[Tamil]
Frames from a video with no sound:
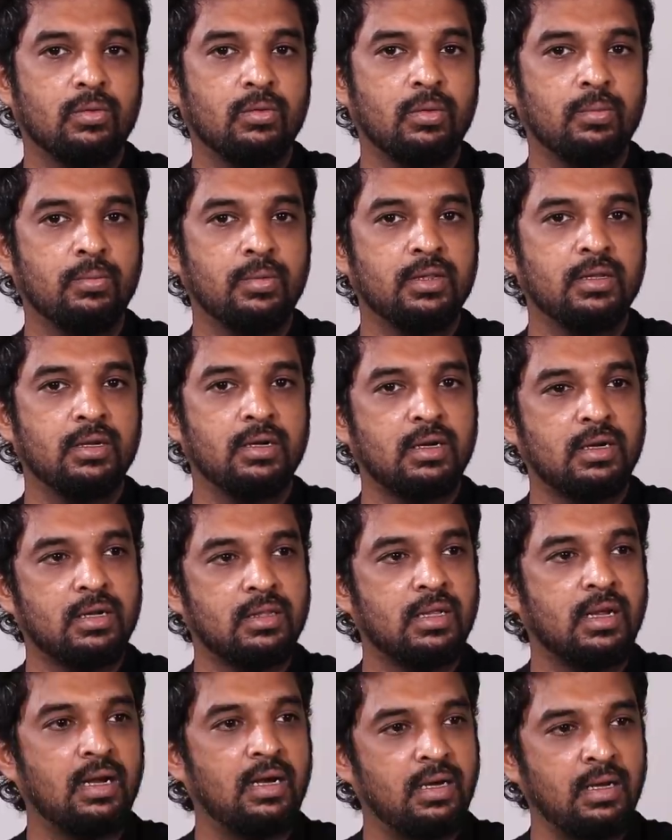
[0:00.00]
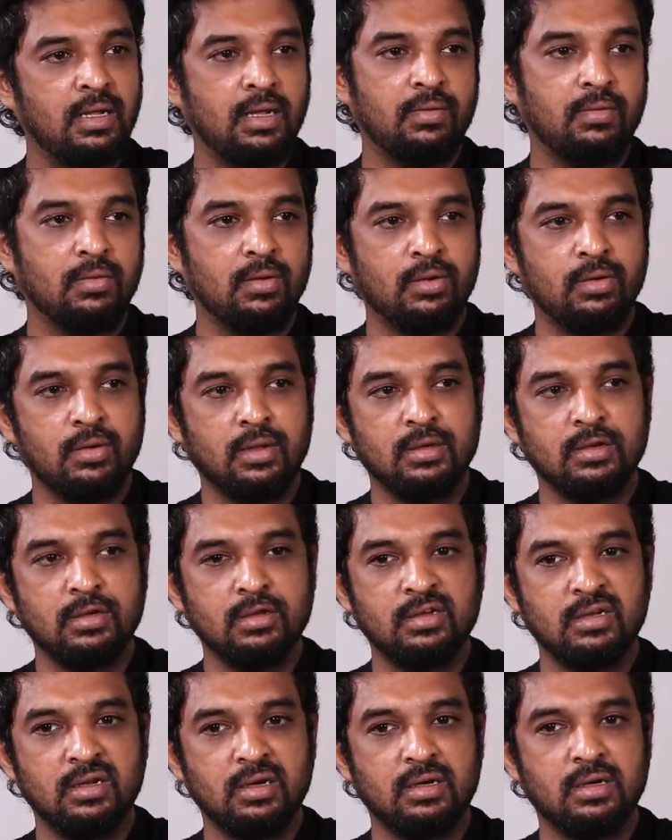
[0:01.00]
குடும்பத்தினரை தாண்டி அவங்களோட
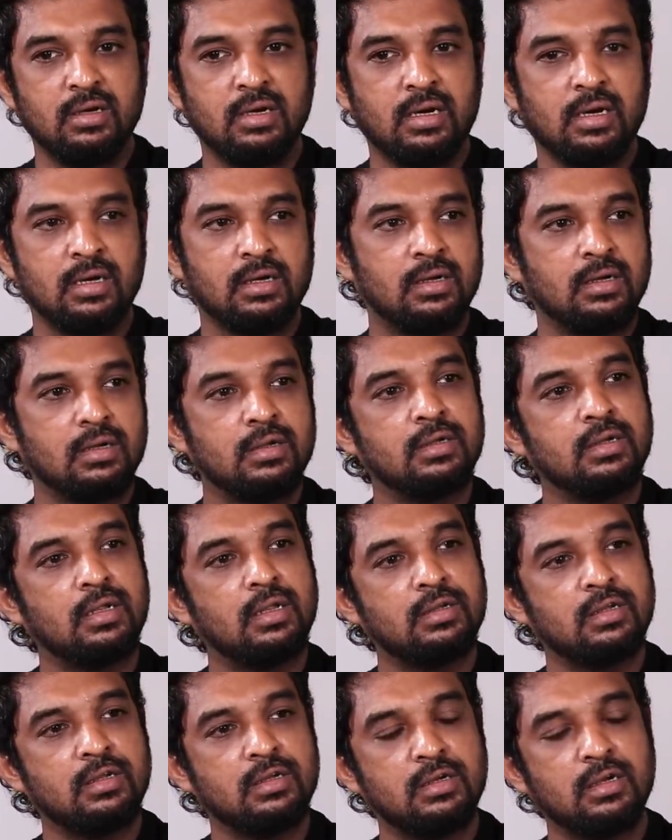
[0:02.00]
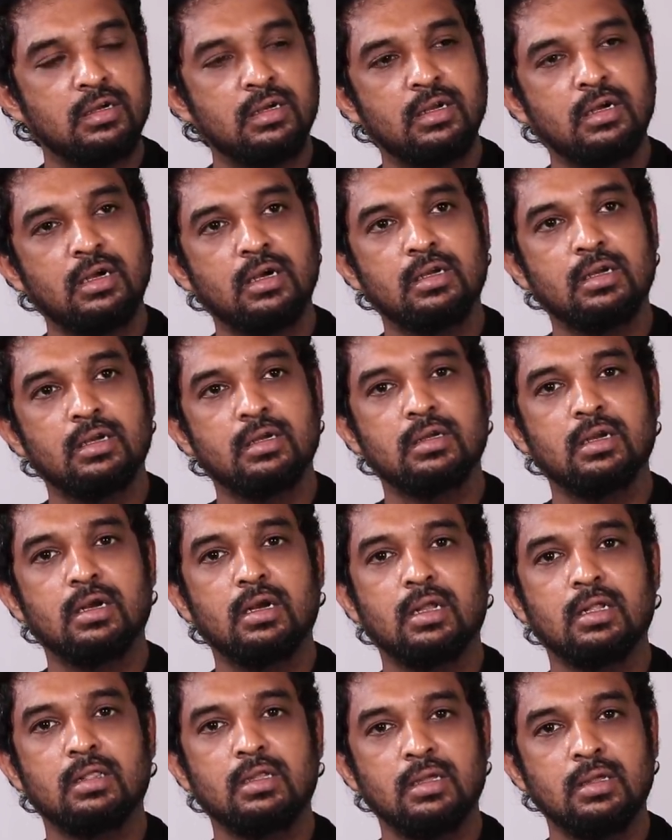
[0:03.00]
அசோசியேட் டைரக்டர்ஸ் அசிஸ்டன்ட் டைரக்டர்ஸ்
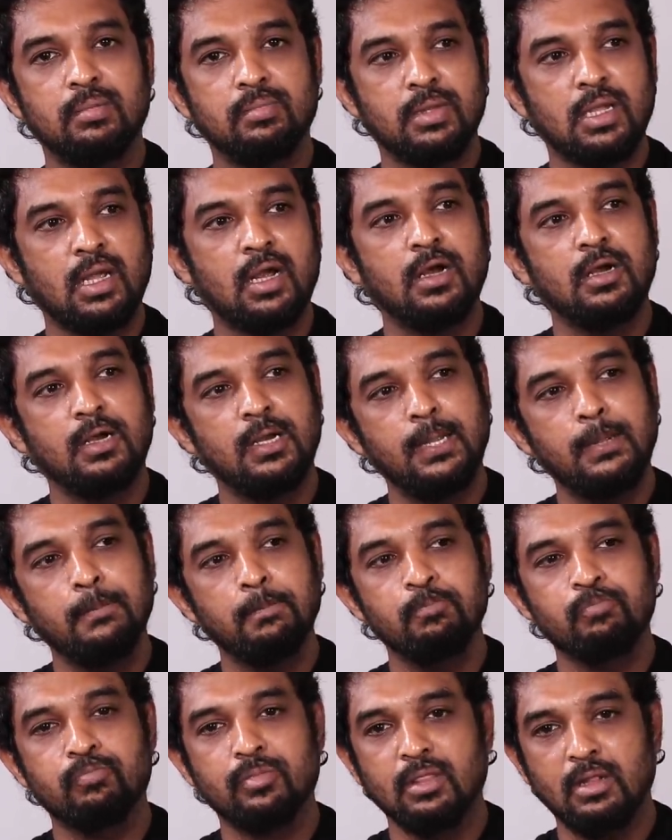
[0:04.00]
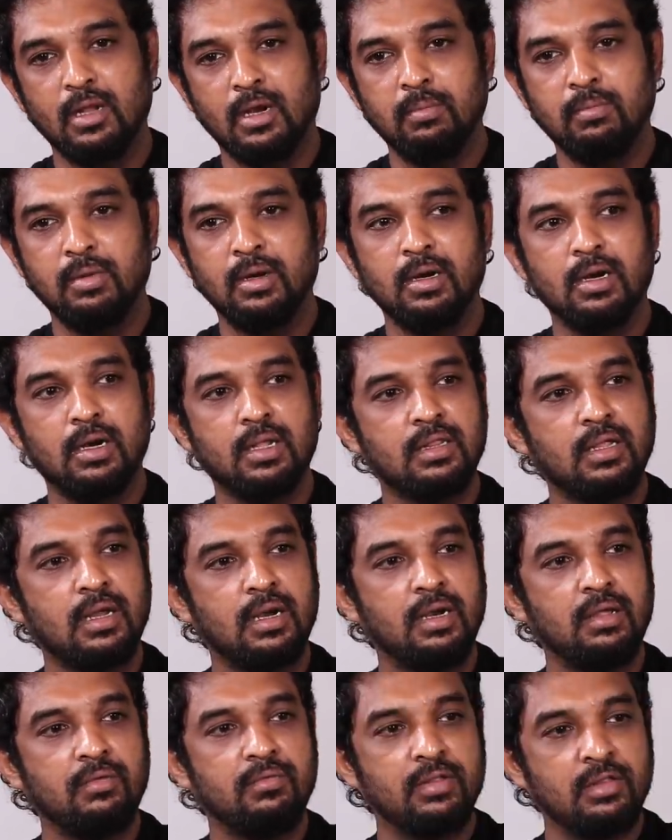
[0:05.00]
எல்லாத்தையும் தாண்டி நண்பர்களை
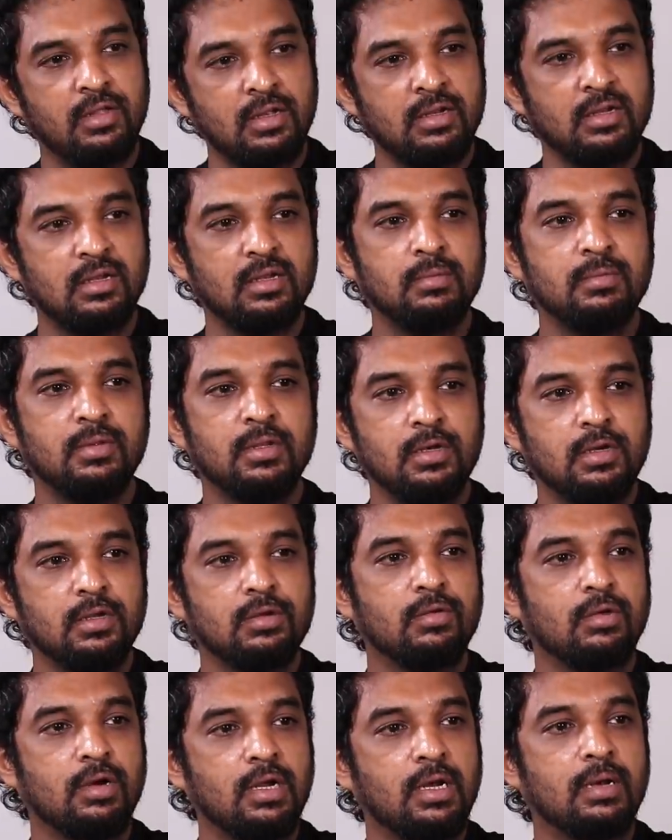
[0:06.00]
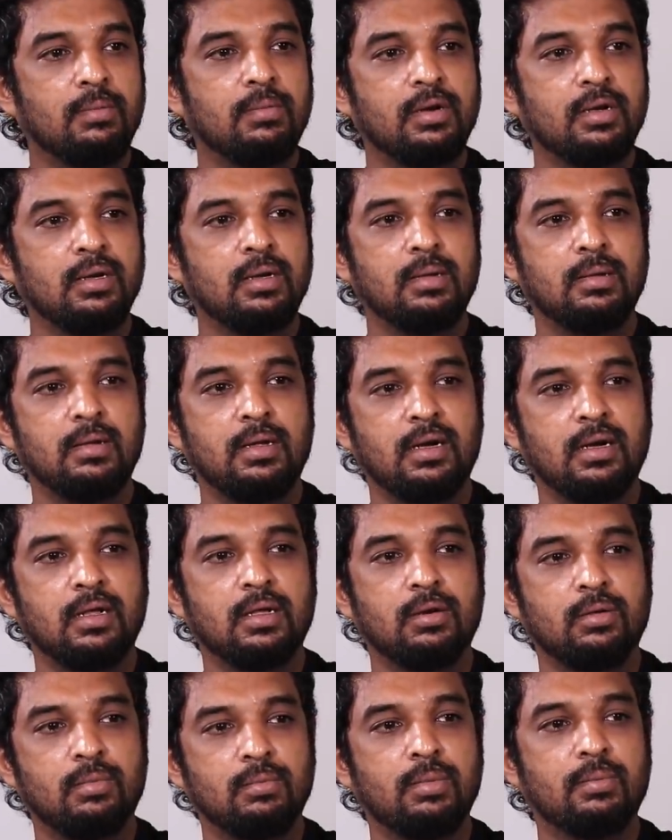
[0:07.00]
தாண்டி விஜய் சேதுபதிகிட்ட சொல்லையில் மட்டும் நான்
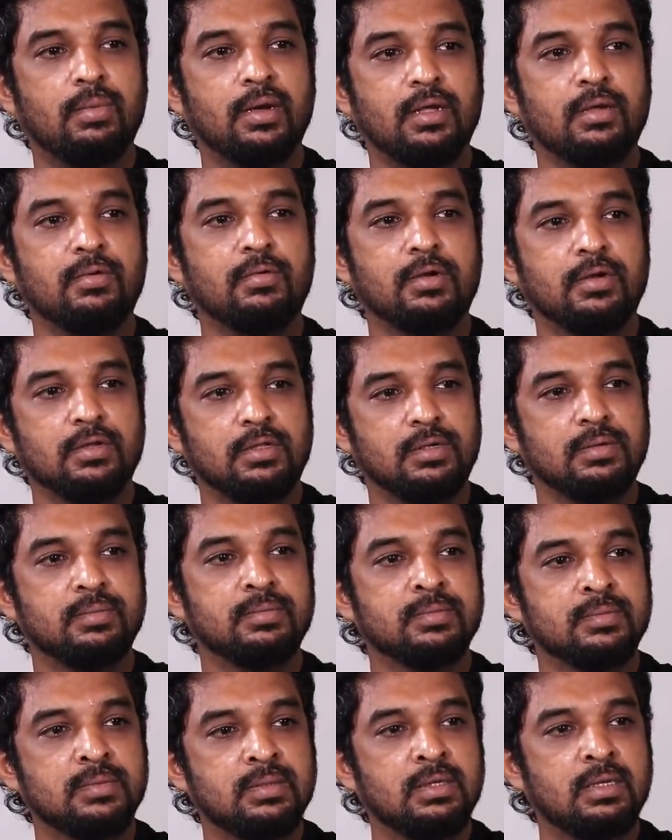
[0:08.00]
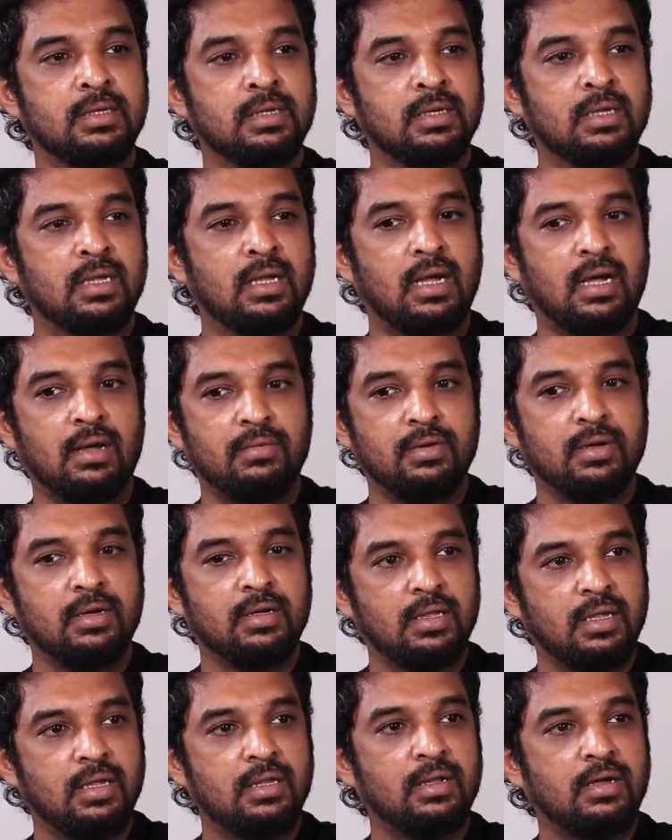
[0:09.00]
எனக்கு ரொம்ப பயம் வருது
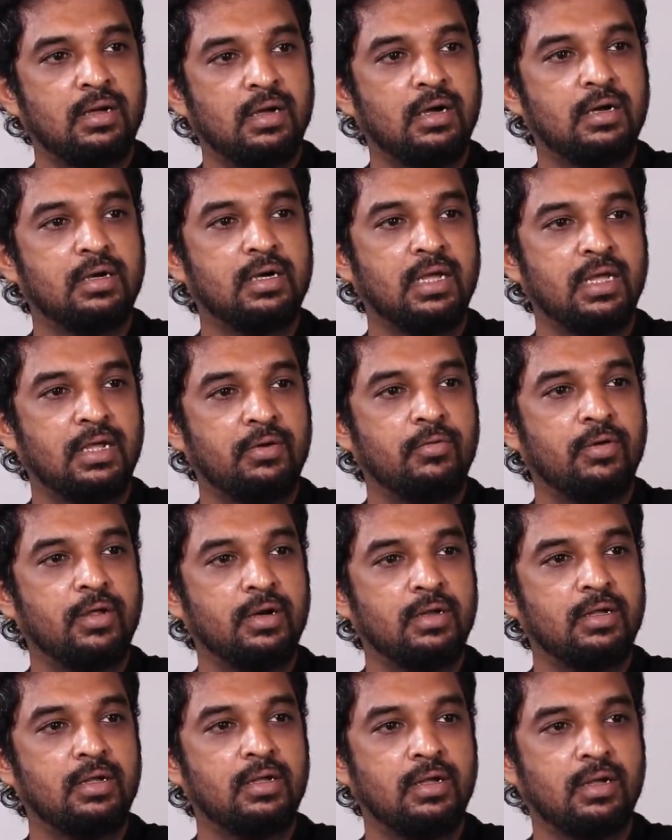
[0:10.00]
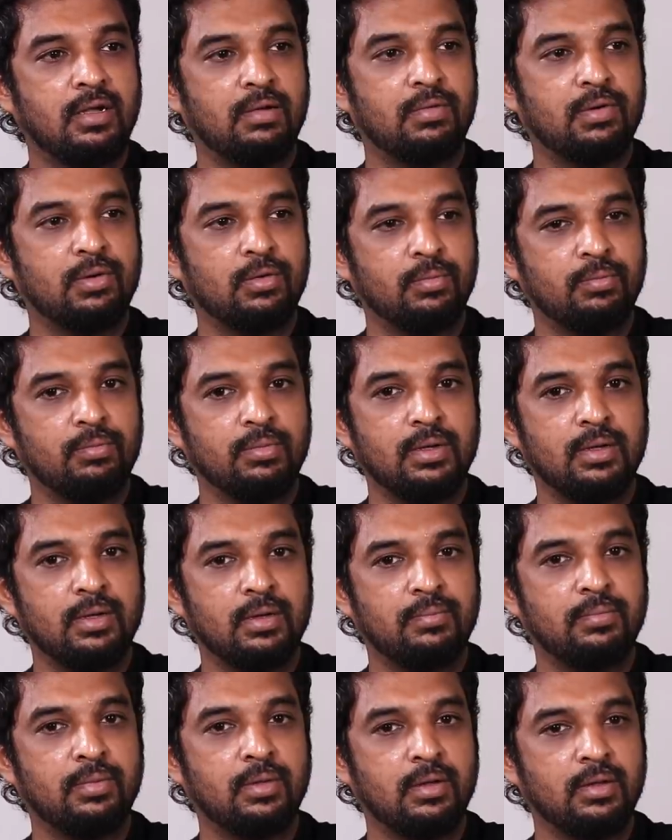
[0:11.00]
அவருக்கு ஏதாவது ஹர்ட் ஆயிடுவார் அவர் ரொம்ப
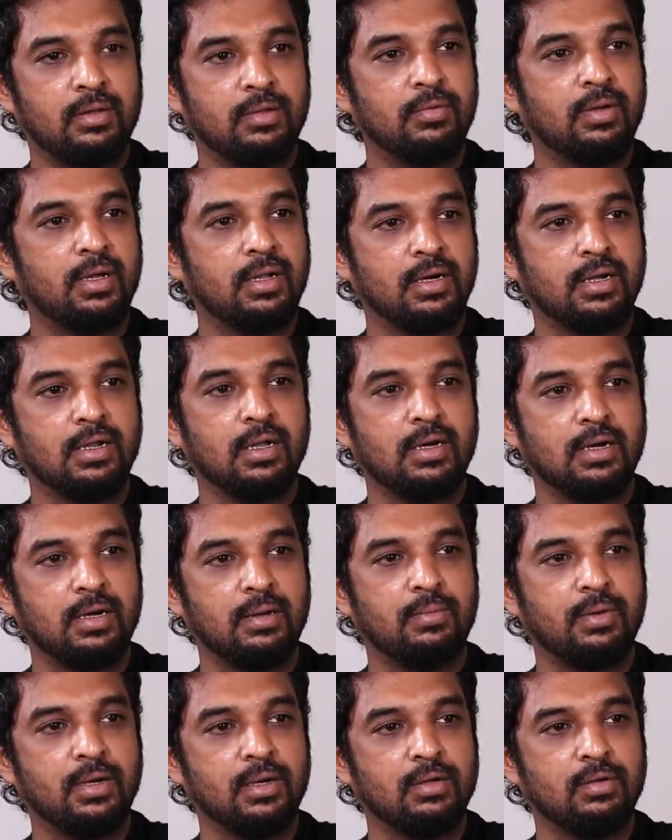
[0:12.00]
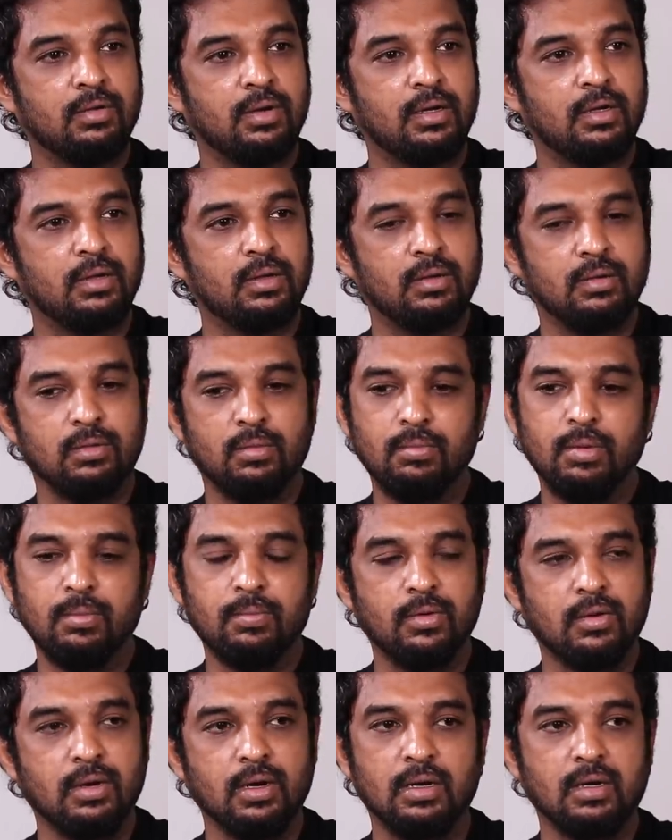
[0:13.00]
இப்போ இதுவாக இருக்கார் அப்படின்னு சொல்லிட்டு ரொம்ப
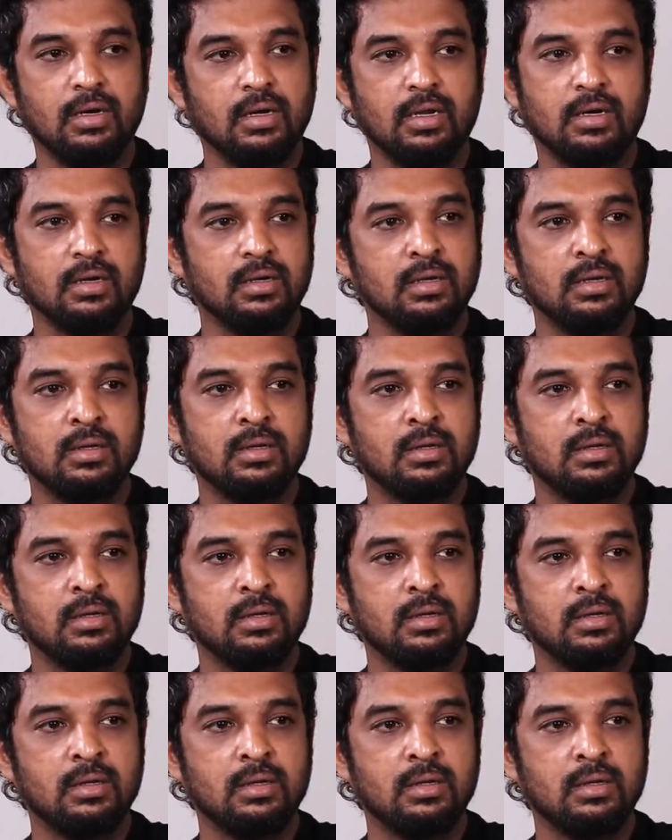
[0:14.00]
போராடினார்